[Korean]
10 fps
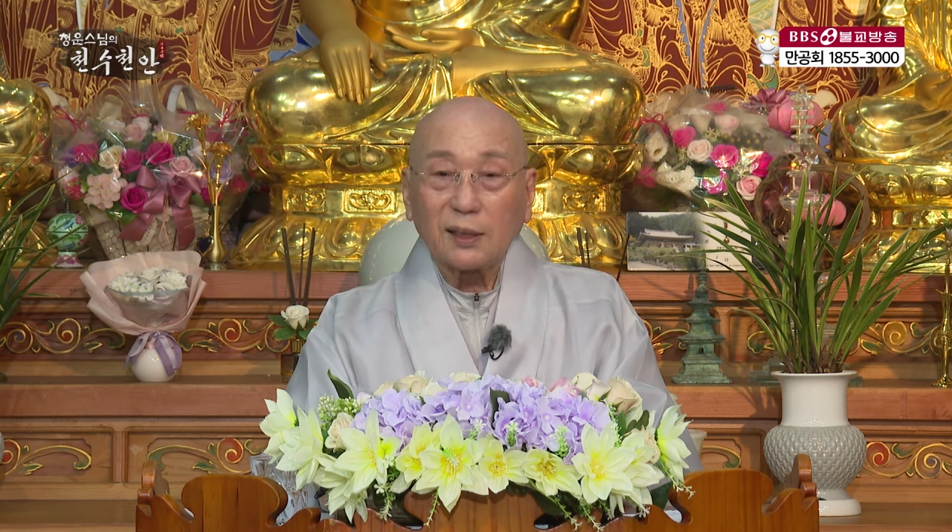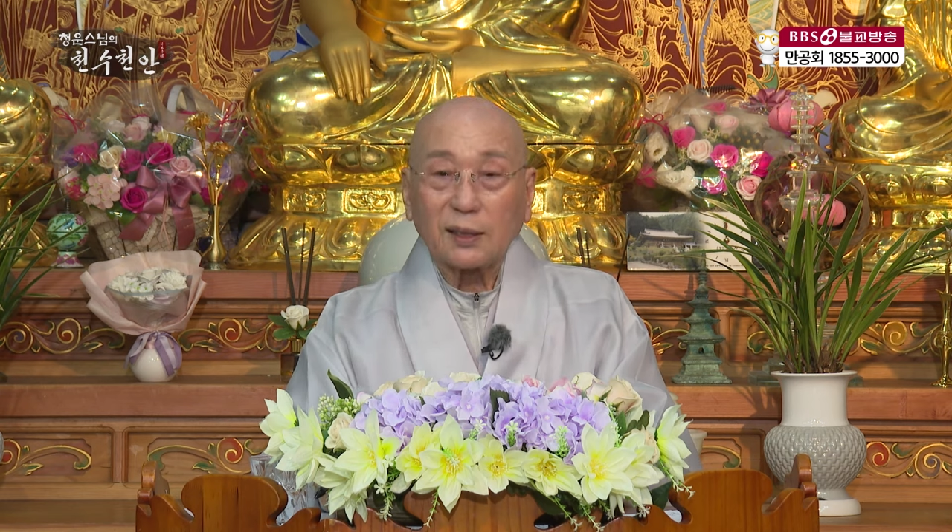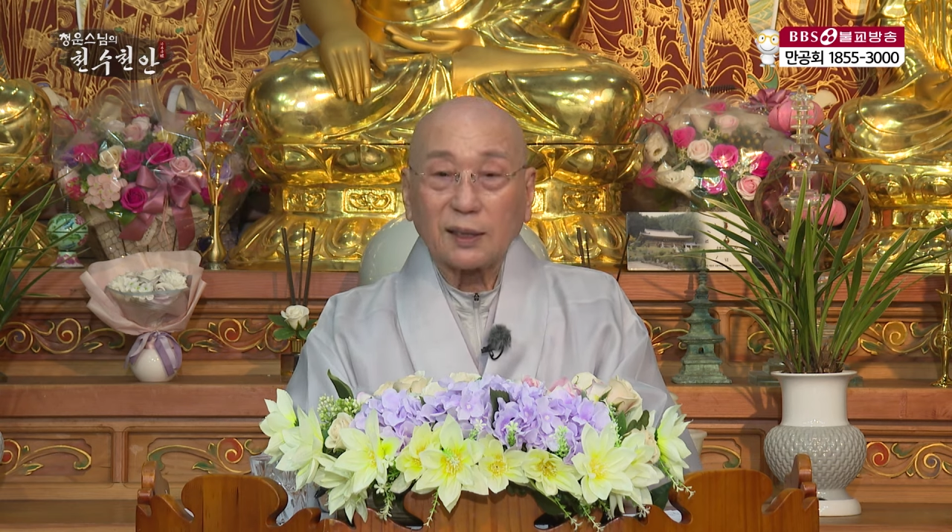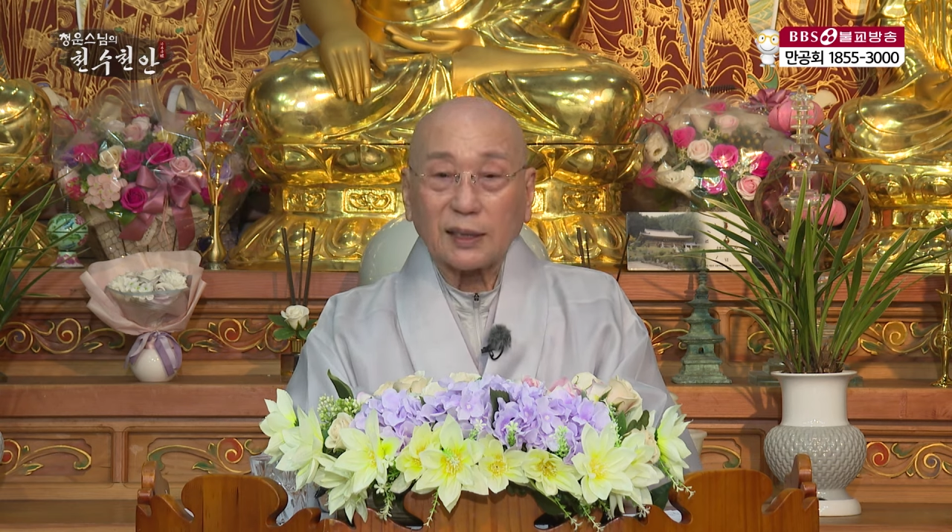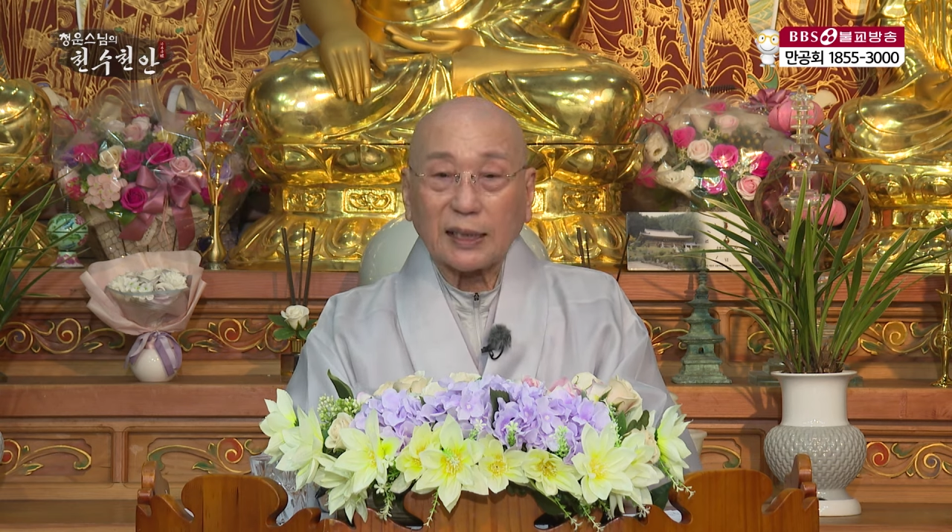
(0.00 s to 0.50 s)

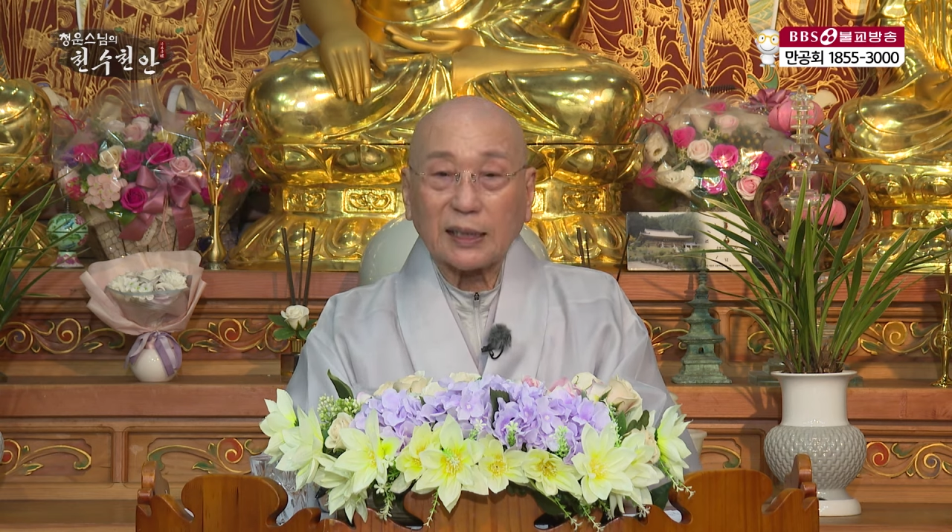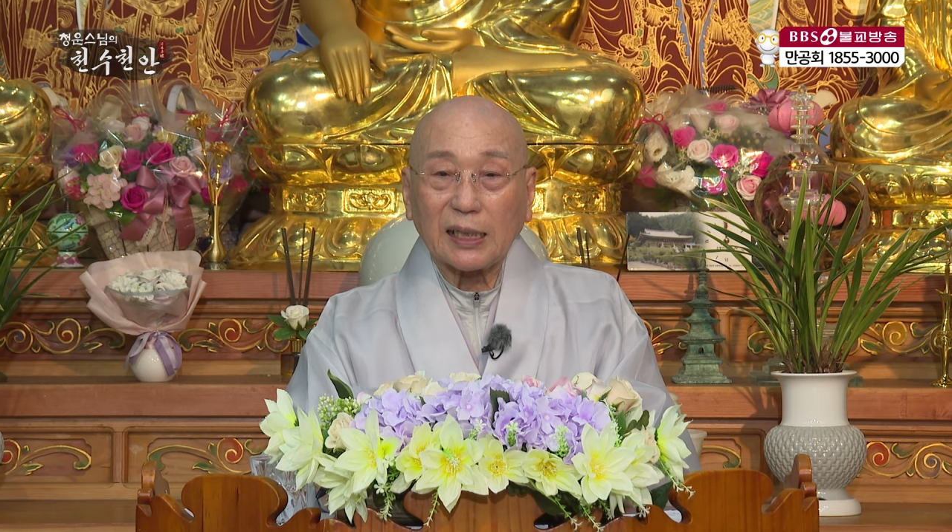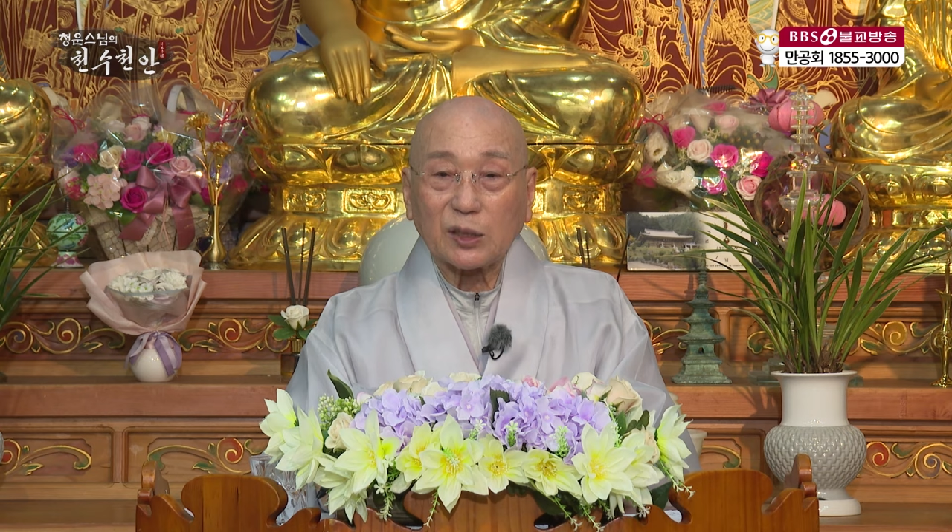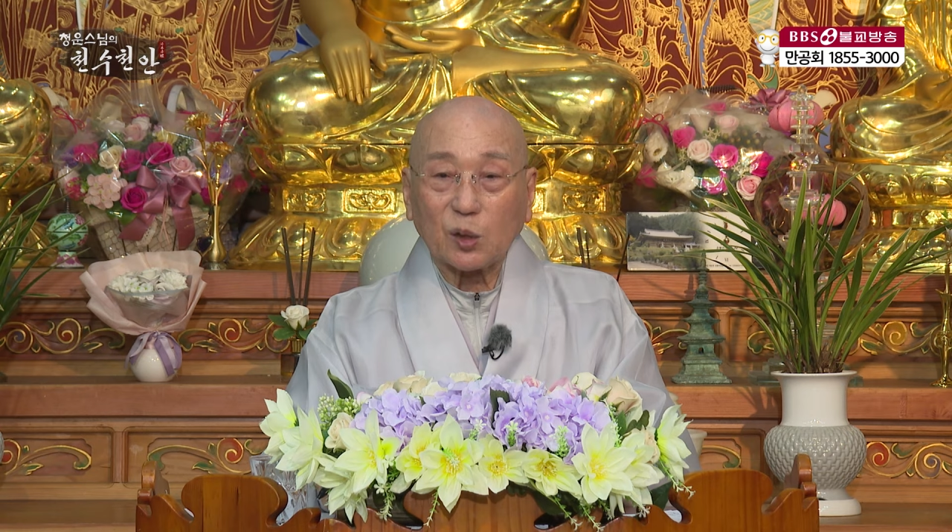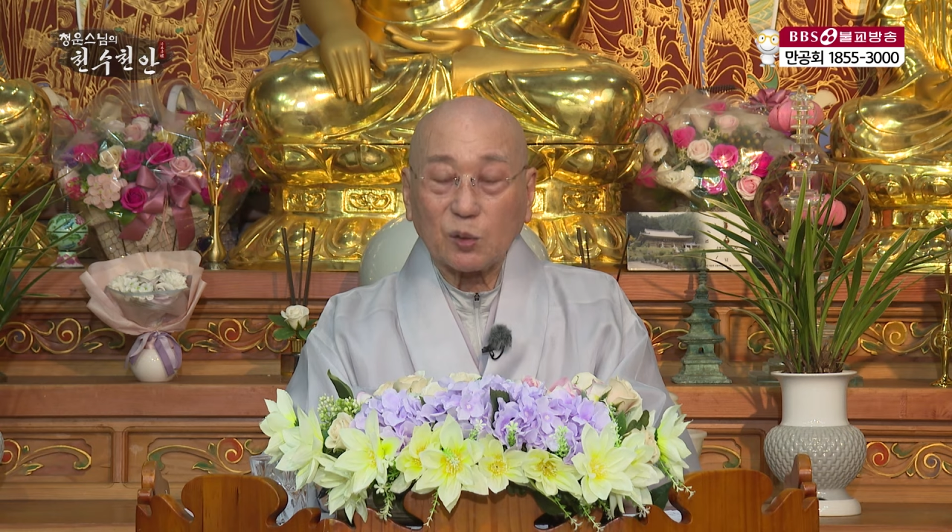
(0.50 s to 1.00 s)
어,
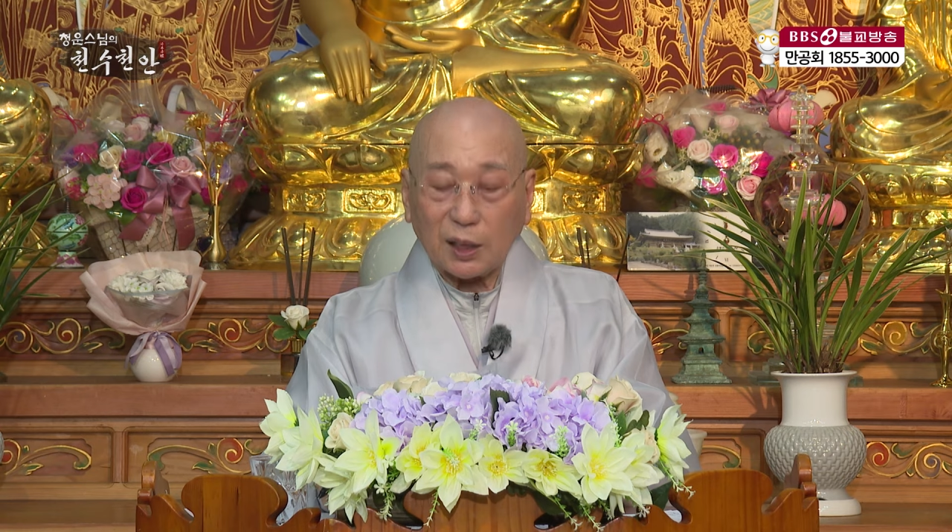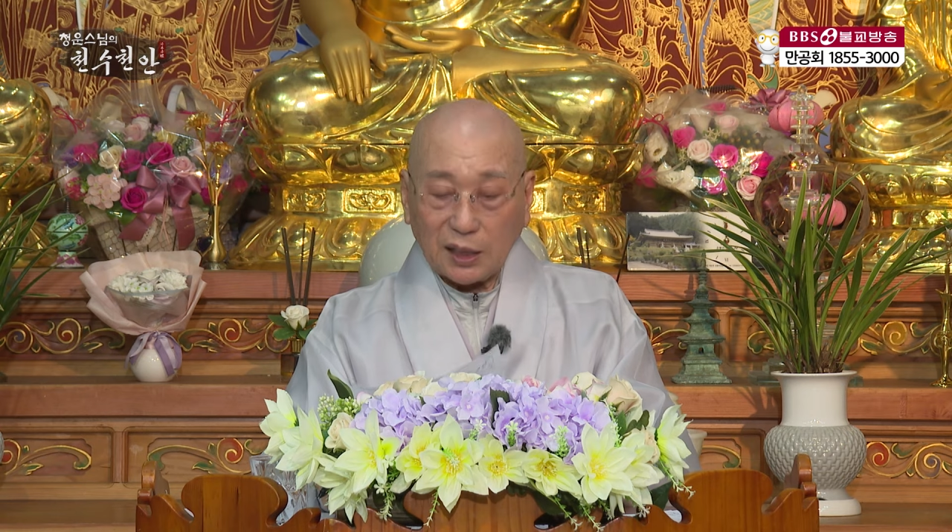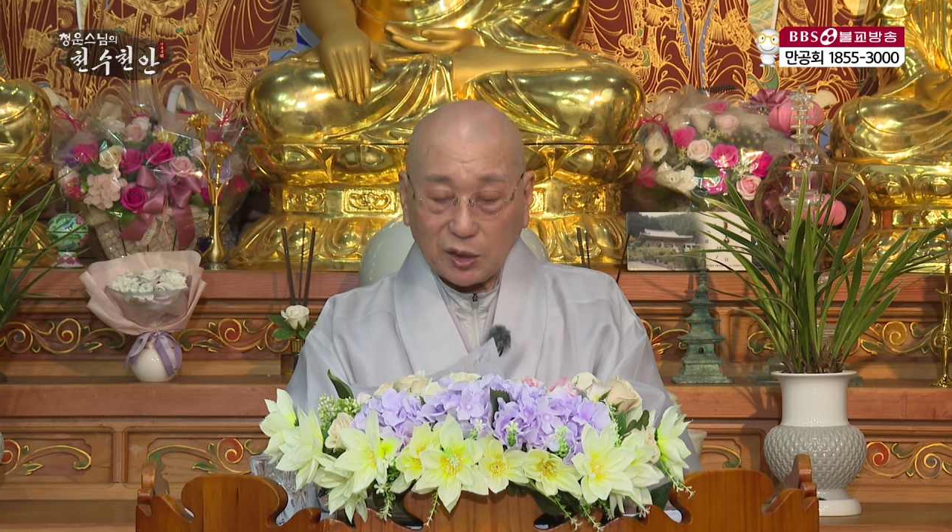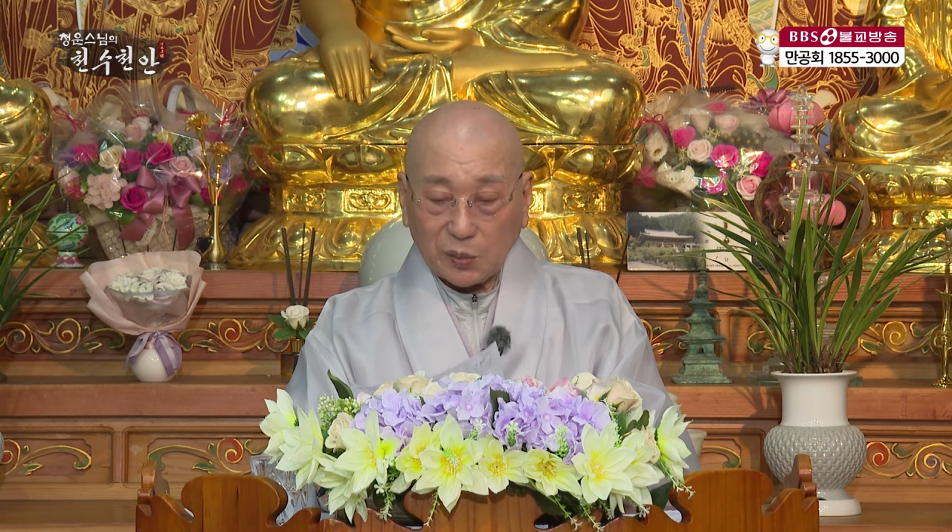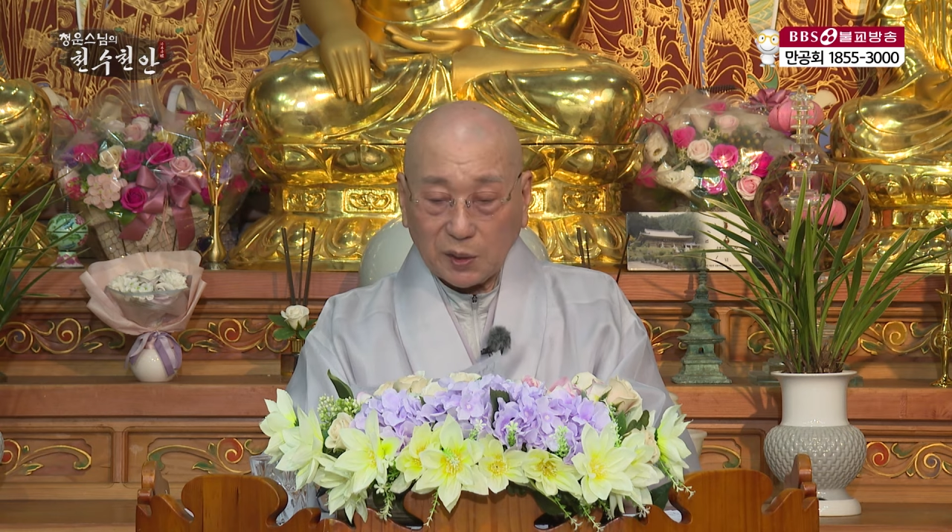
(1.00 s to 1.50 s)
자살할 정도가
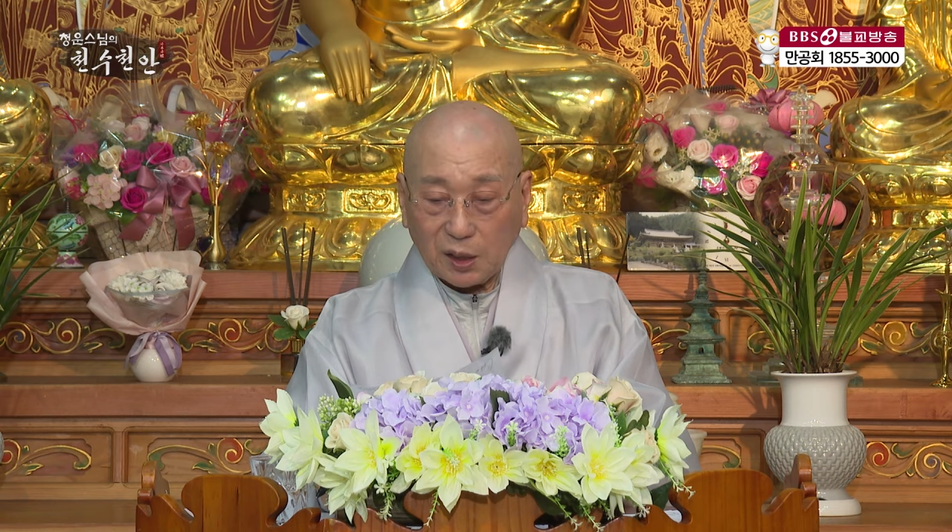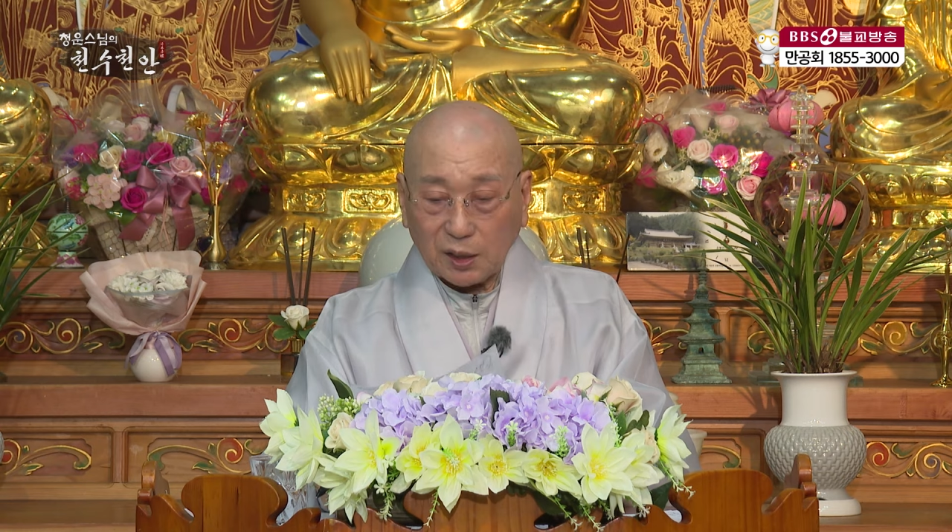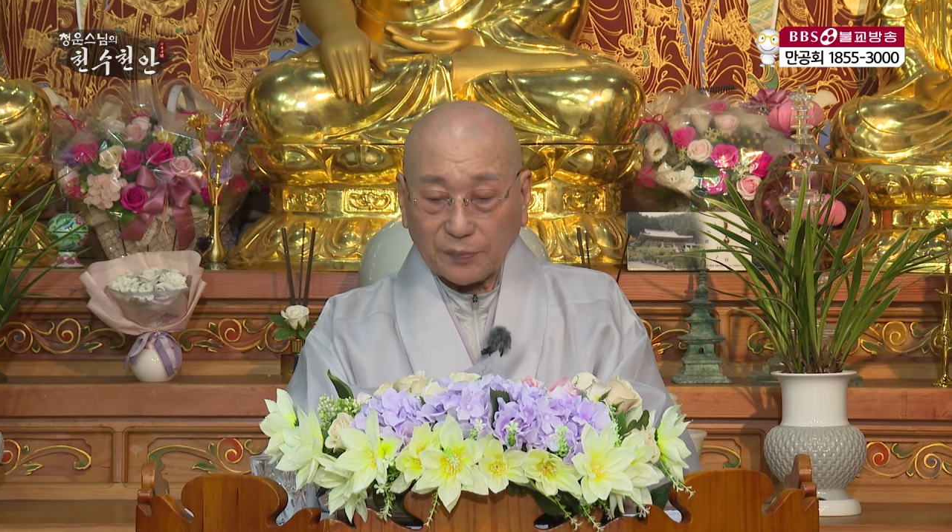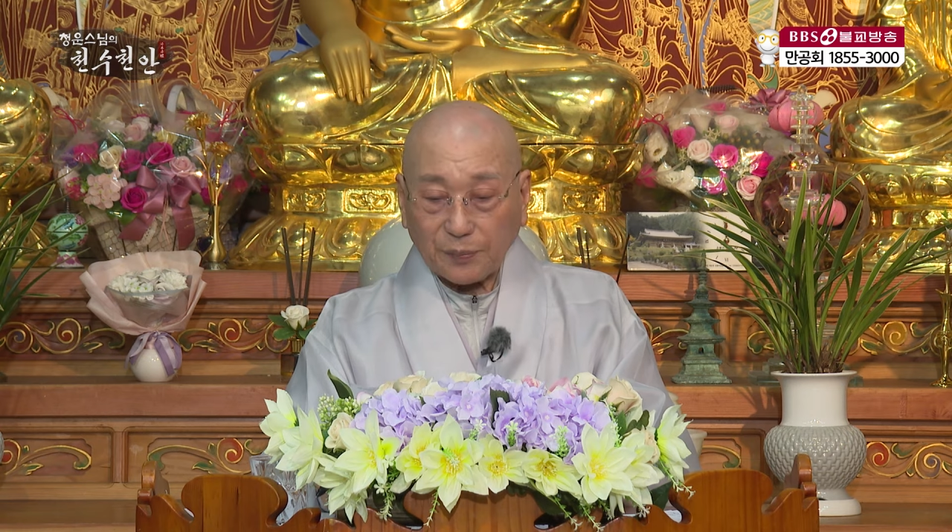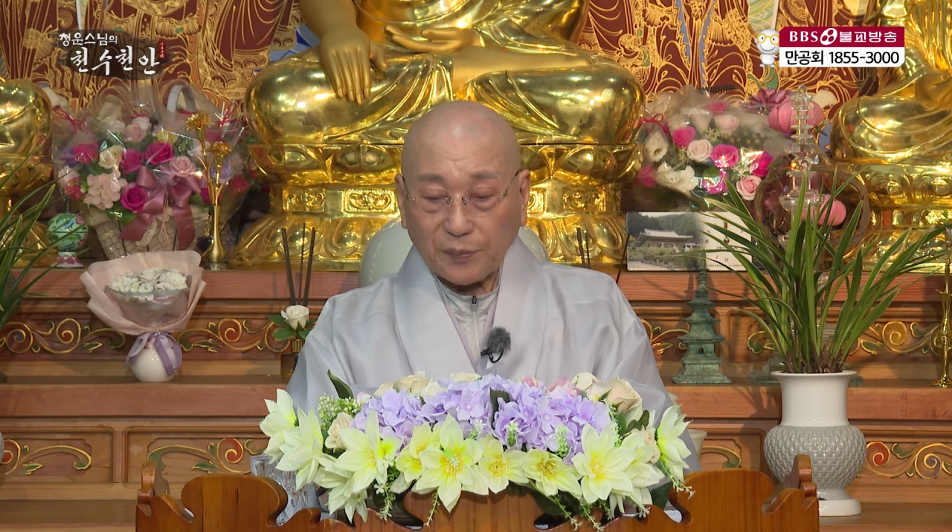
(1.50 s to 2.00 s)
됐으면은